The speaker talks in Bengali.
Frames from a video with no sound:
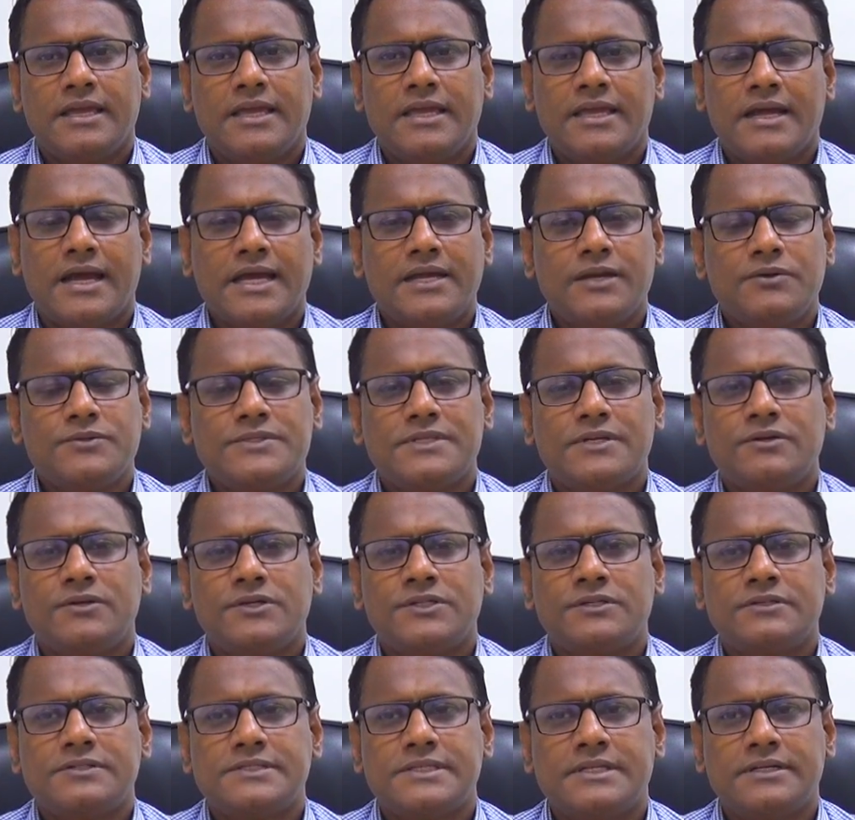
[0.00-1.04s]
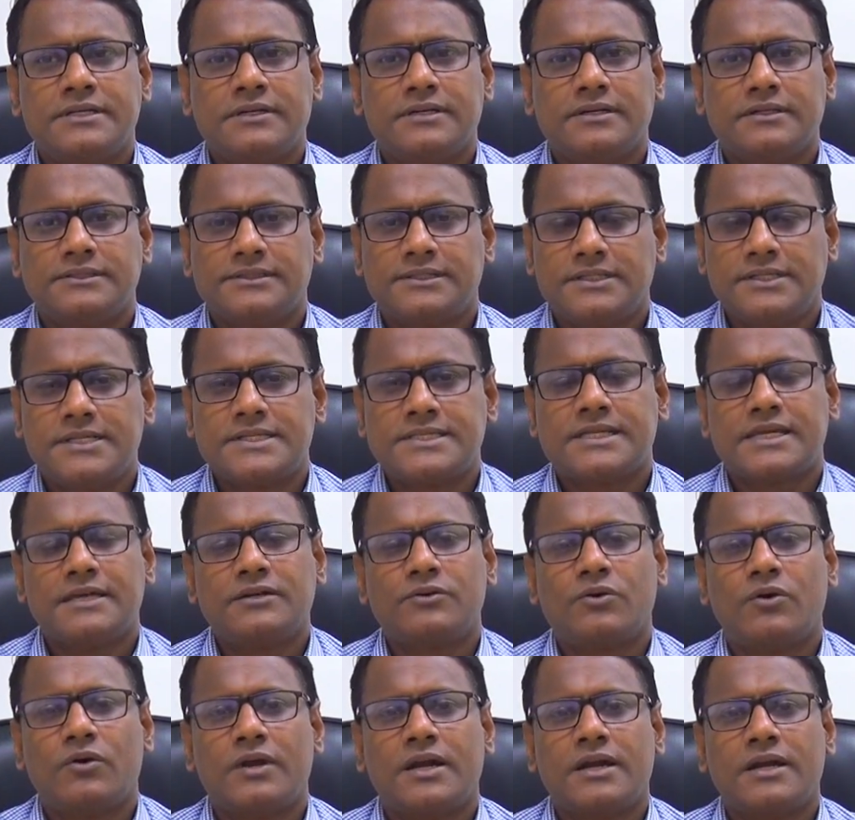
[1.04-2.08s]
এই হাই রিজলিউশন সিটি
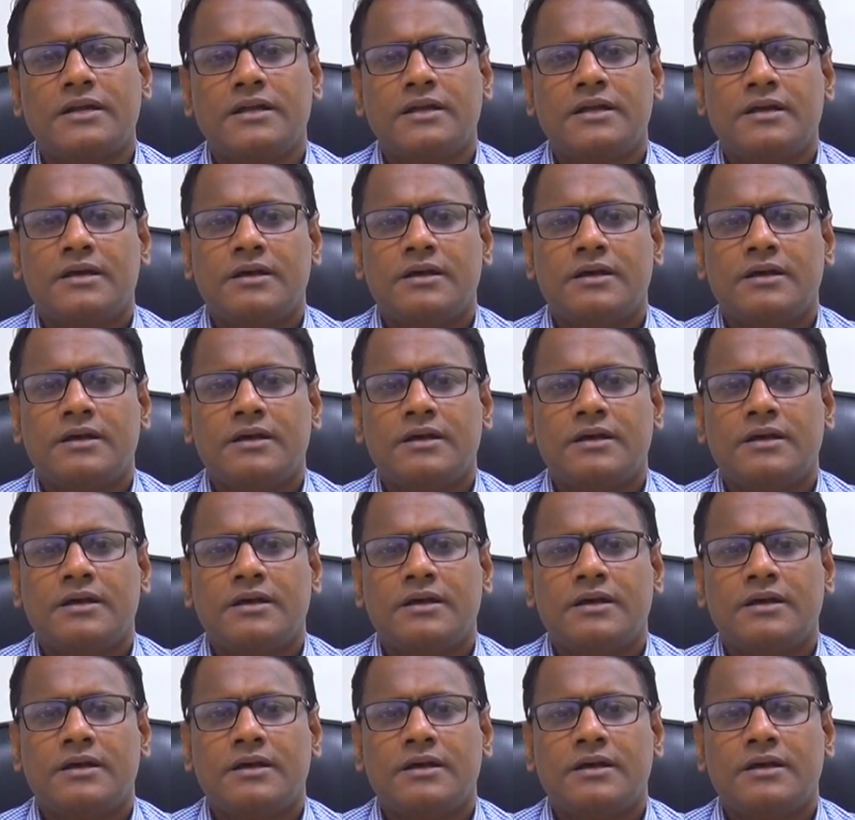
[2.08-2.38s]
স্ক্যান করার